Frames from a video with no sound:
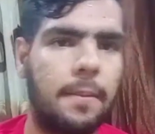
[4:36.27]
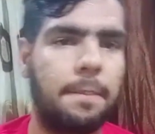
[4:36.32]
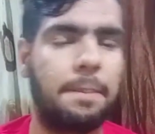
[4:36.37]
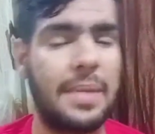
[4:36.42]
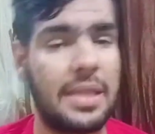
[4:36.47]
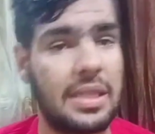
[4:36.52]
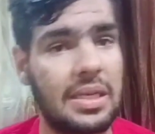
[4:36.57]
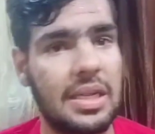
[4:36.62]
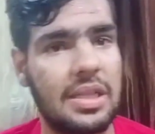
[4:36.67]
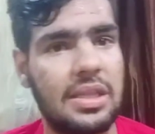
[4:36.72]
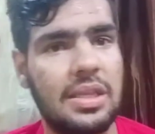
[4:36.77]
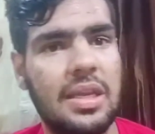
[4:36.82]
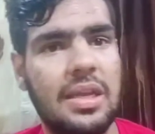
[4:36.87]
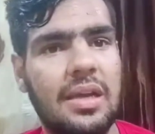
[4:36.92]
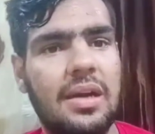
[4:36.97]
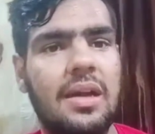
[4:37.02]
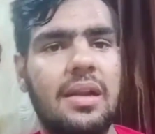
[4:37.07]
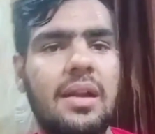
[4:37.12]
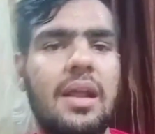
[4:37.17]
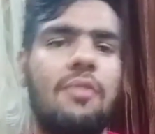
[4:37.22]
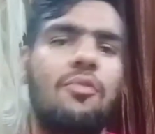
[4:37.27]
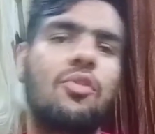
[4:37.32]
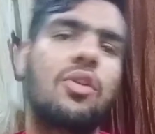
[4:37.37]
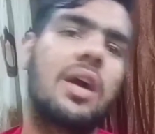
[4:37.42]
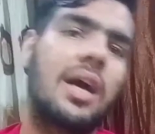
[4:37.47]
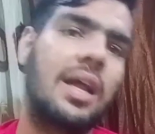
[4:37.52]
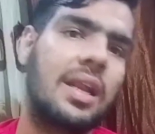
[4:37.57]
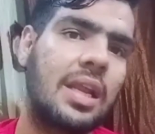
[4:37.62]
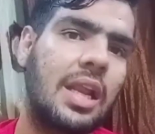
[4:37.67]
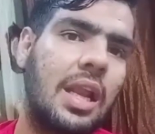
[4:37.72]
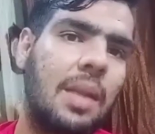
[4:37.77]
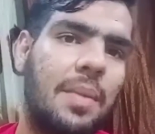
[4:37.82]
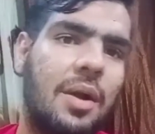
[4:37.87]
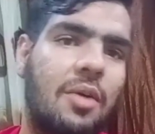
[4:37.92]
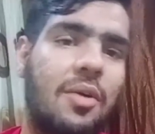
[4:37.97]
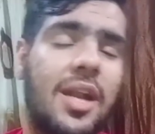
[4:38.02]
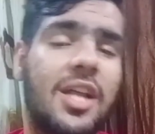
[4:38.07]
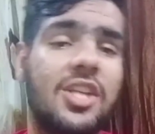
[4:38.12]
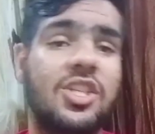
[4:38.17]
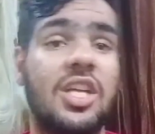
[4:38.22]
बिजनेस नहीं कर रहा है वो घर के लिए
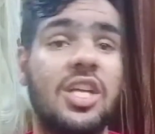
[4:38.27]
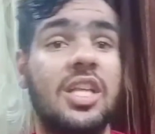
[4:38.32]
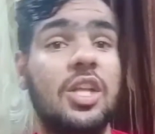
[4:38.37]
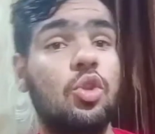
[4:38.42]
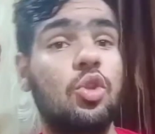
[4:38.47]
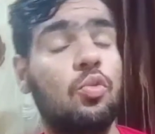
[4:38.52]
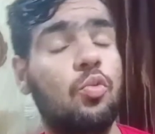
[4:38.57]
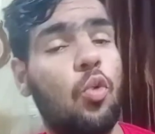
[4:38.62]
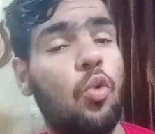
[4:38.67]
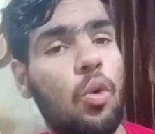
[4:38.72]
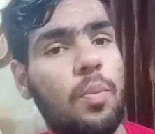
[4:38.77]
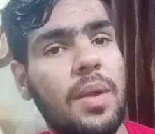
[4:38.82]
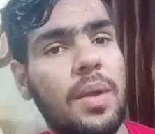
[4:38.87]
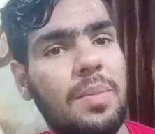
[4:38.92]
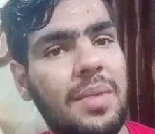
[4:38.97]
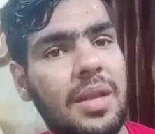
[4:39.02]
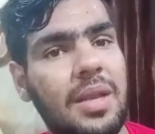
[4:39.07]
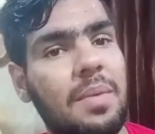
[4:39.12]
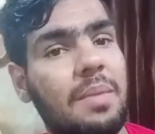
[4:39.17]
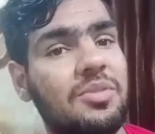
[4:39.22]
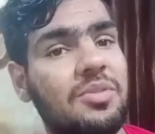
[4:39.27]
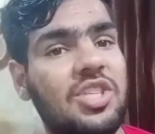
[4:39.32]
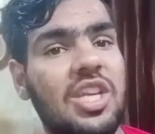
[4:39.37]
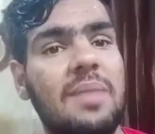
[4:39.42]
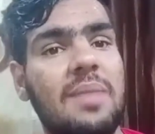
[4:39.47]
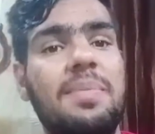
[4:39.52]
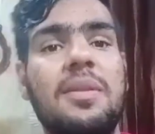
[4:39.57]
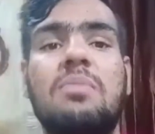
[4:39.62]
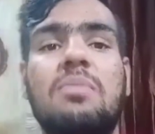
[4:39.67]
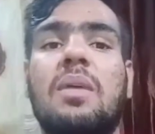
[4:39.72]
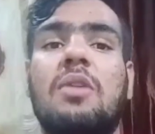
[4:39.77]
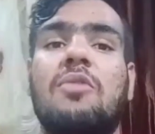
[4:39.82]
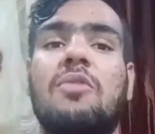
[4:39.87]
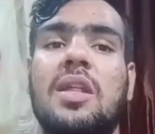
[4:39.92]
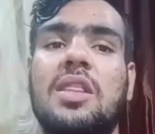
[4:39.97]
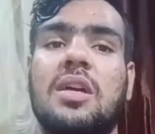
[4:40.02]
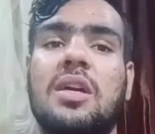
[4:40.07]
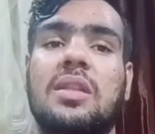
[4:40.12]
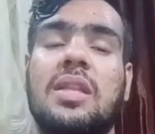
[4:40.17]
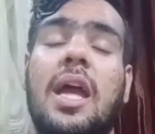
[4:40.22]
मंगवाना चाहता है तो वो भी मिनिमम छः पीस मंगवा
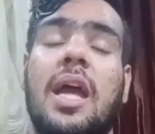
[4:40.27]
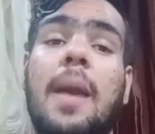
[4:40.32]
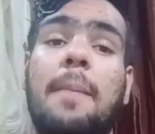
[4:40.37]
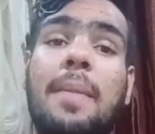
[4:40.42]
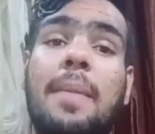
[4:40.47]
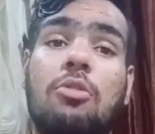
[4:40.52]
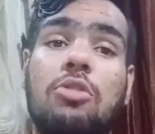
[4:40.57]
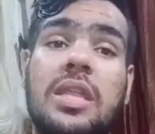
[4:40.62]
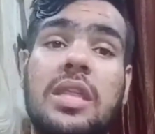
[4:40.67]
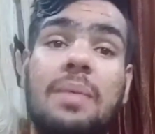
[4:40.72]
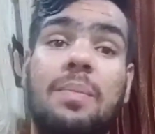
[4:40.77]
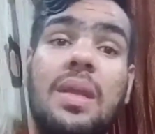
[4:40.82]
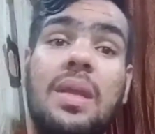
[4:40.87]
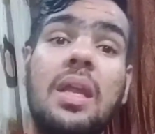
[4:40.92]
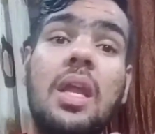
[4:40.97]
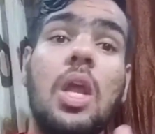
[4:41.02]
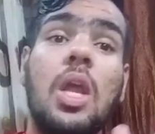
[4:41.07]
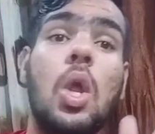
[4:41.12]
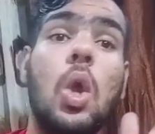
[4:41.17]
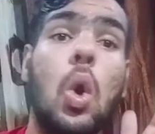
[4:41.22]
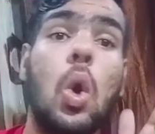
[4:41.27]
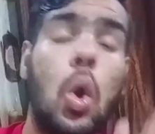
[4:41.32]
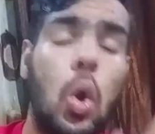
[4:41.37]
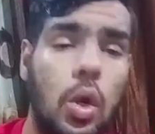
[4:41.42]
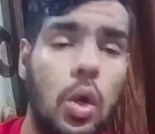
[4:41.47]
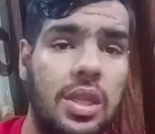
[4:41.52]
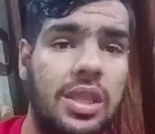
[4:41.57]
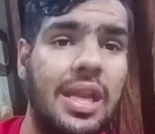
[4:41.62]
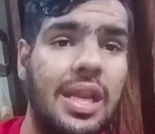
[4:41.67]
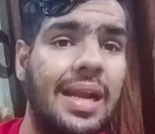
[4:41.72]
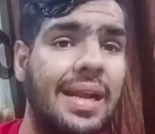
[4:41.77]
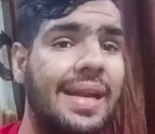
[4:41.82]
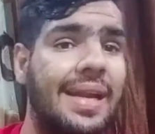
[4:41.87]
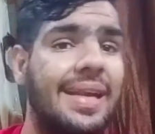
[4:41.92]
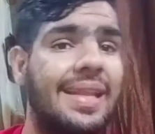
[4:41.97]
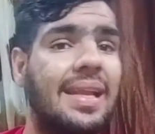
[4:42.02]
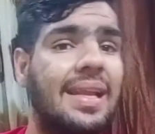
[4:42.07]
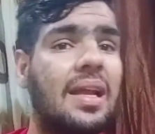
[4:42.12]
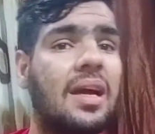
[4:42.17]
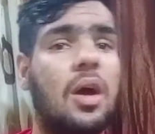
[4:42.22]
सकता है मैं उसे भी होलसेल
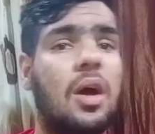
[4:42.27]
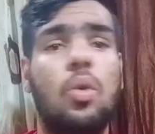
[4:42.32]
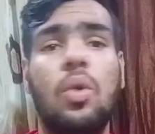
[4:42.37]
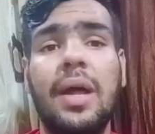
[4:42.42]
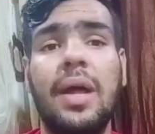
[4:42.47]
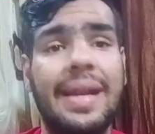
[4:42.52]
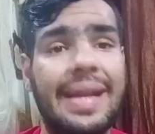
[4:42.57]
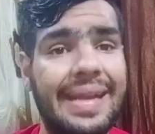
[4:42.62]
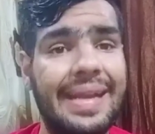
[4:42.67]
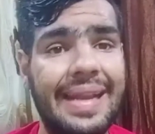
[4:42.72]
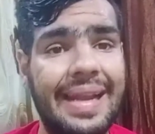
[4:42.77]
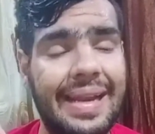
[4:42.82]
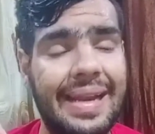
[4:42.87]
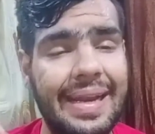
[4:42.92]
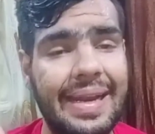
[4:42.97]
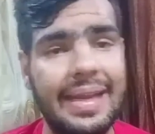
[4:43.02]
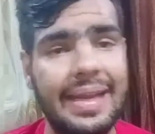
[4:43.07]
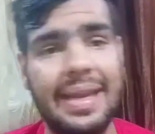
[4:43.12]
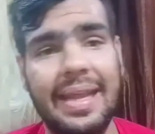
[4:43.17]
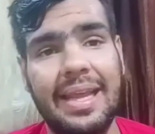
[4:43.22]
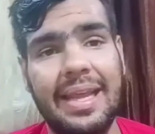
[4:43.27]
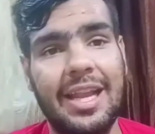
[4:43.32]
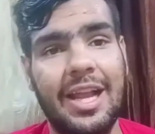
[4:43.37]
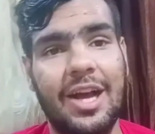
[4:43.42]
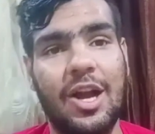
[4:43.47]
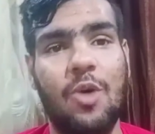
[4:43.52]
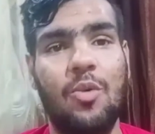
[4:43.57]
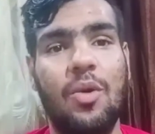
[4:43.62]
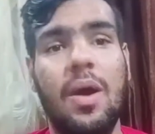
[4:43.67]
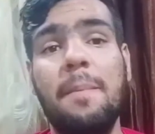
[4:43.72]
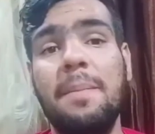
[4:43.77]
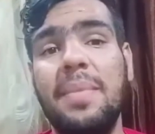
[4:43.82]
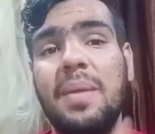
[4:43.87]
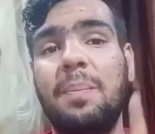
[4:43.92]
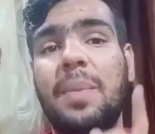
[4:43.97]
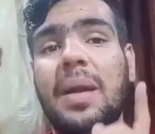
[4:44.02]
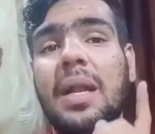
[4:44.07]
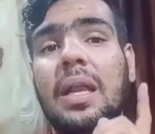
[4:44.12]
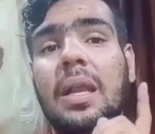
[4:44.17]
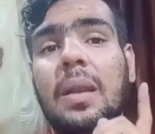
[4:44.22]
रेट ही लगाऊंगा रिटेल रेट नहीं लगाऊंगा
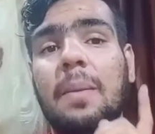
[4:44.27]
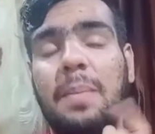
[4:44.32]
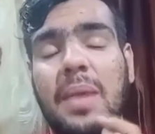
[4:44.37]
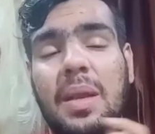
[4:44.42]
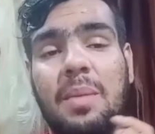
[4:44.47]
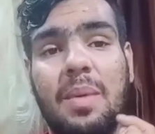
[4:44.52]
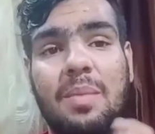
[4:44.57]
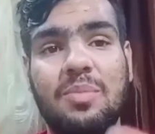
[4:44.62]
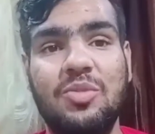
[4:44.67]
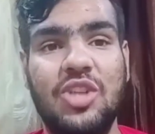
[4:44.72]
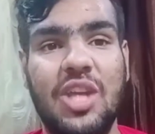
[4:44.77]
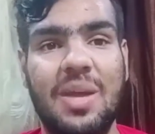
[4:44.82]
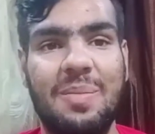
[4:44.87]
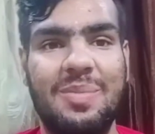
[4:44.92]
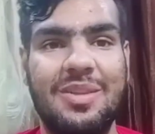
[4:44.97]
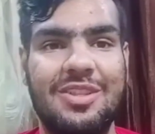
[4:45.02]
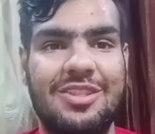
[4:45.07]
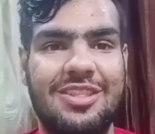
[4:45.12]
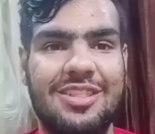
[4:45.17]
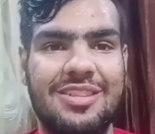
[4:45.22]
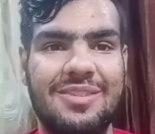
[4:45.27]
बट मिनिमम छः पीस